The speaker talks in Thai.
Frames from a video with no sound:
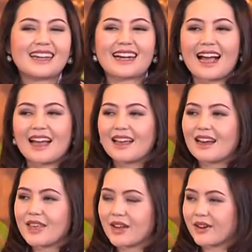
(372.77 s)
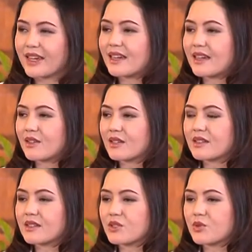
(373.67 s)
นะคะและอีกกรณีหนึ่งก็
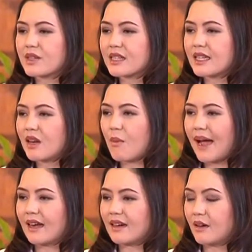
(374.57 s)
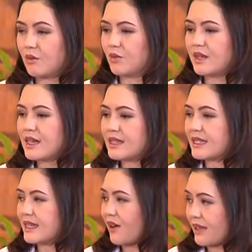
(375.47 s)
คือช่วงที่ระหว่างเรา
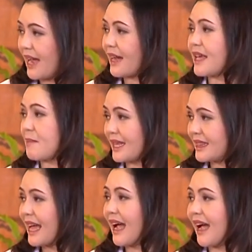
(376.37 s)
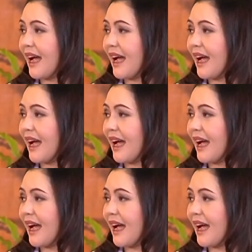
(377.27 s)
จะหยอดยาขยายม่านตา